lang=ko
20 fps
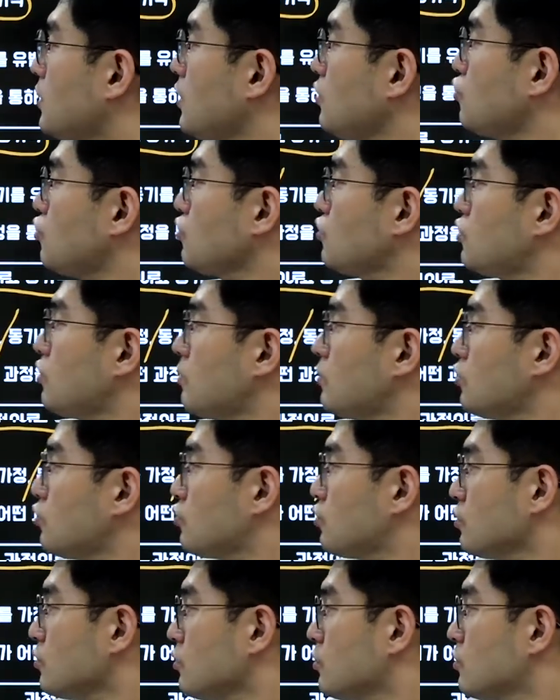데 중점을
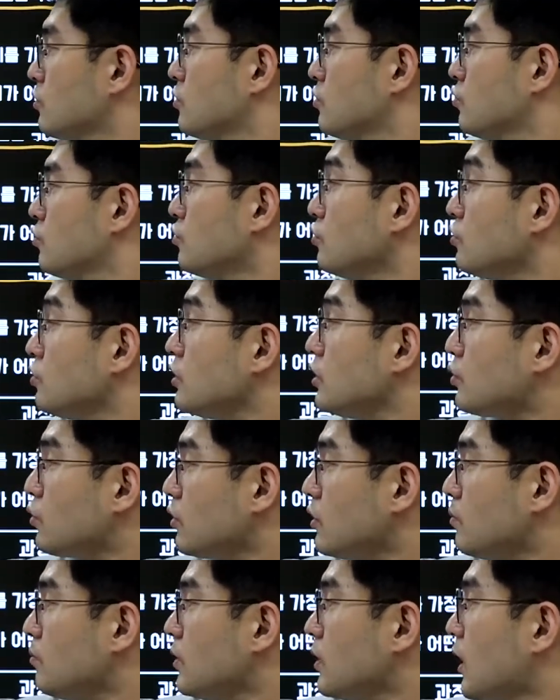두, 는
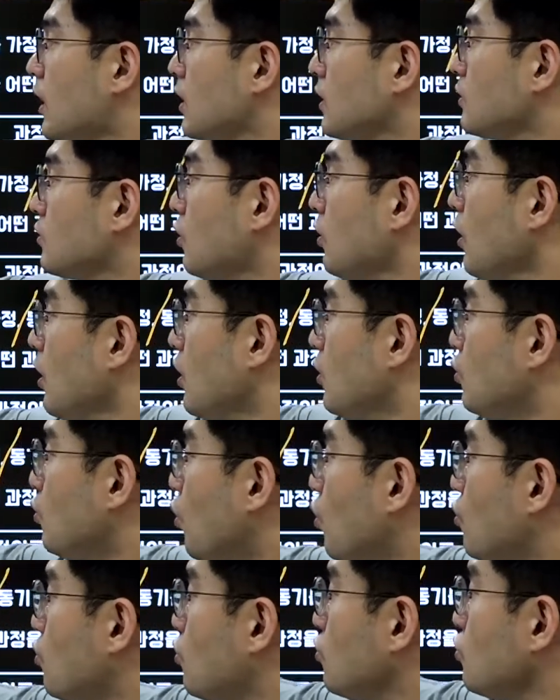이론입니다. 그래서
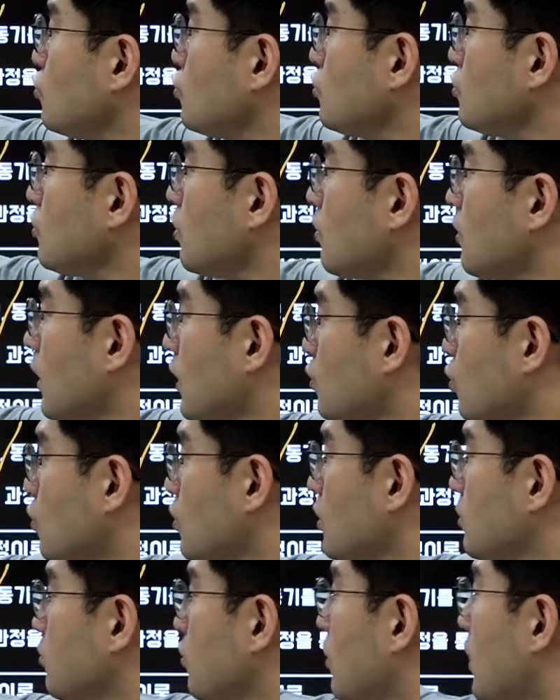욕구 충족과
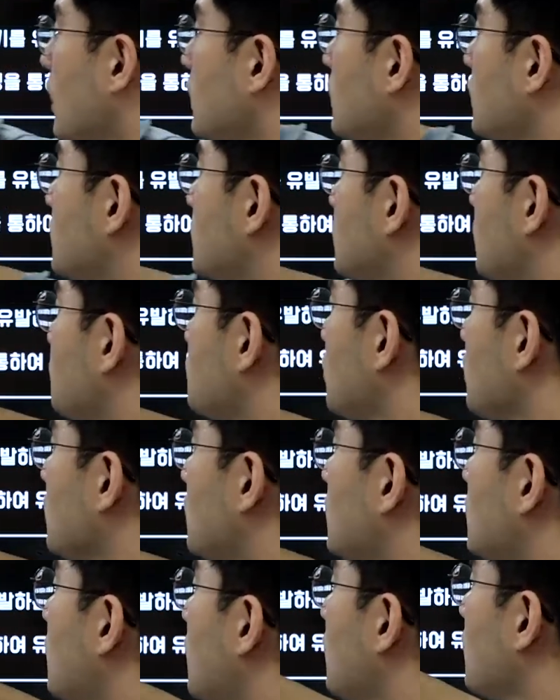동기부여 간에 직접적인
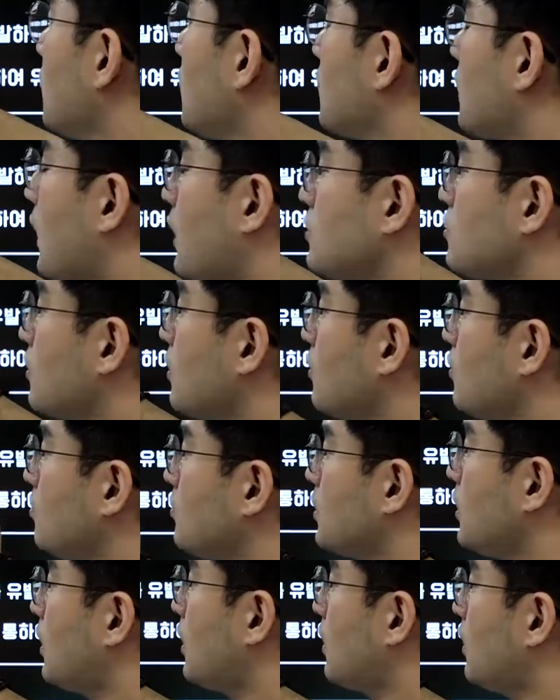인간관계를 가정한
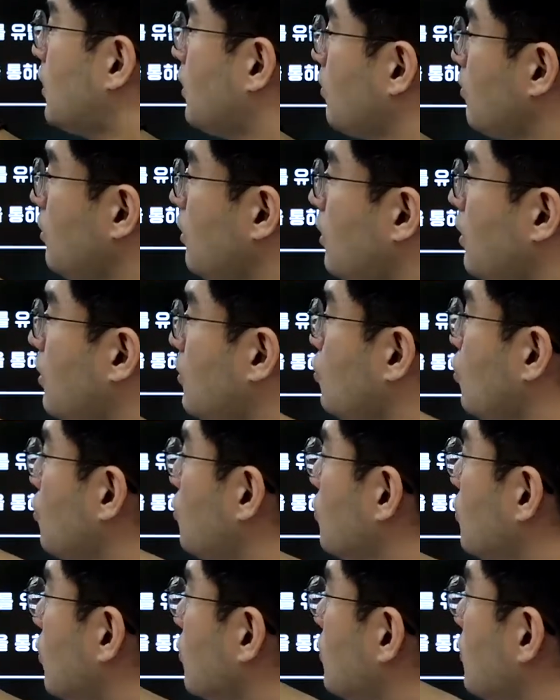겁니다. 그러니까
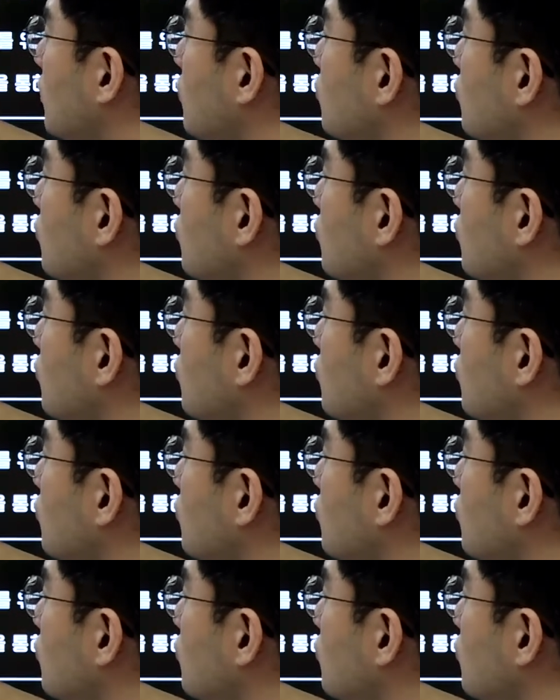욕구를 어떻게